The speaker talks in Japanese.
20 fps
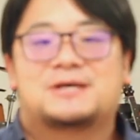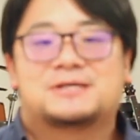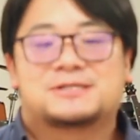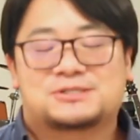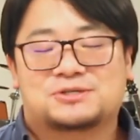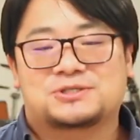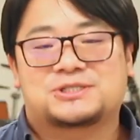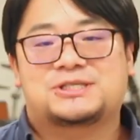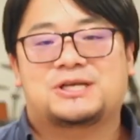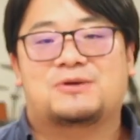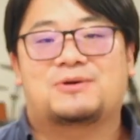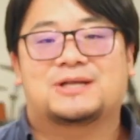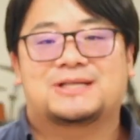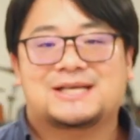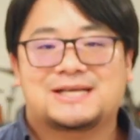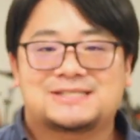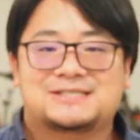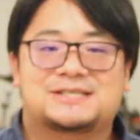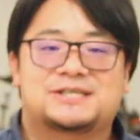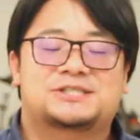そして
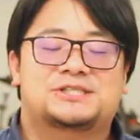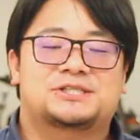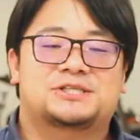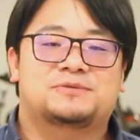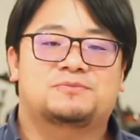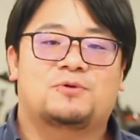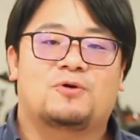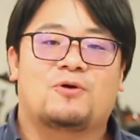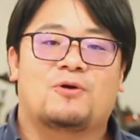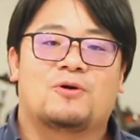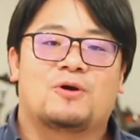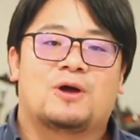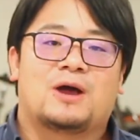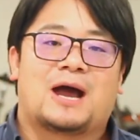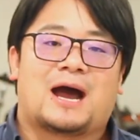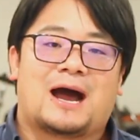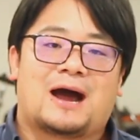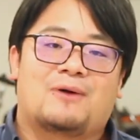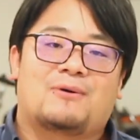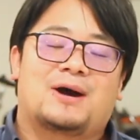私たちにも
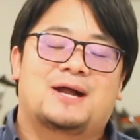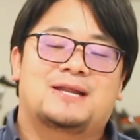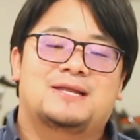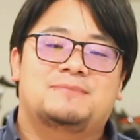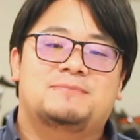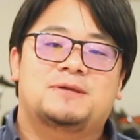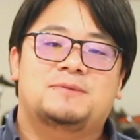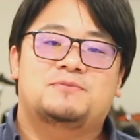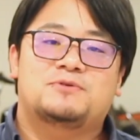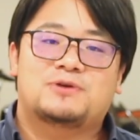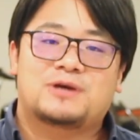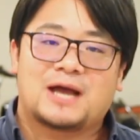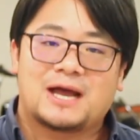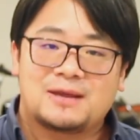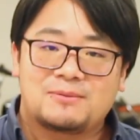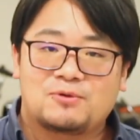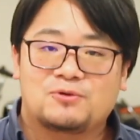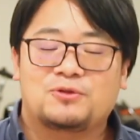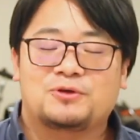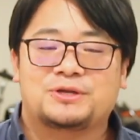憐れみ
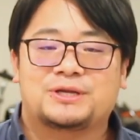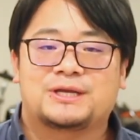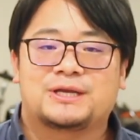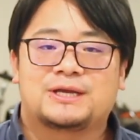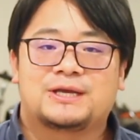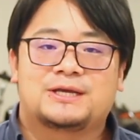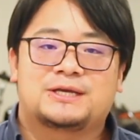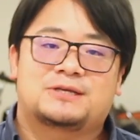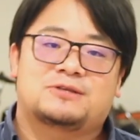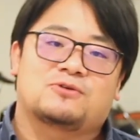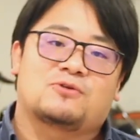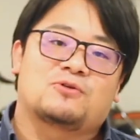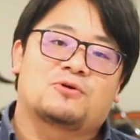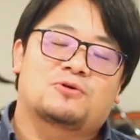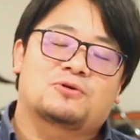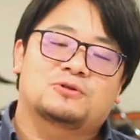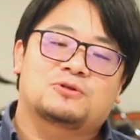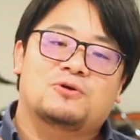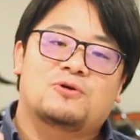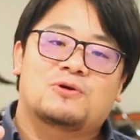深いものに、人の
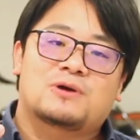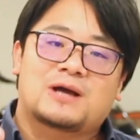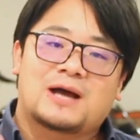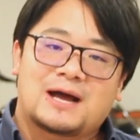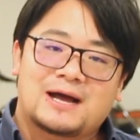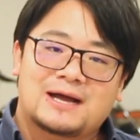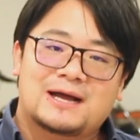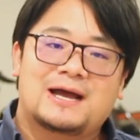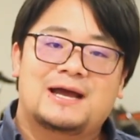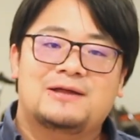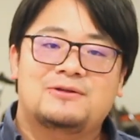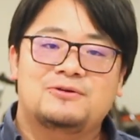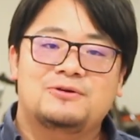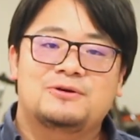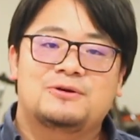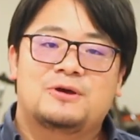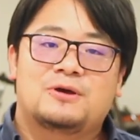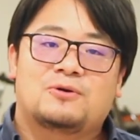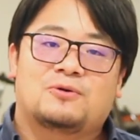ことを考える、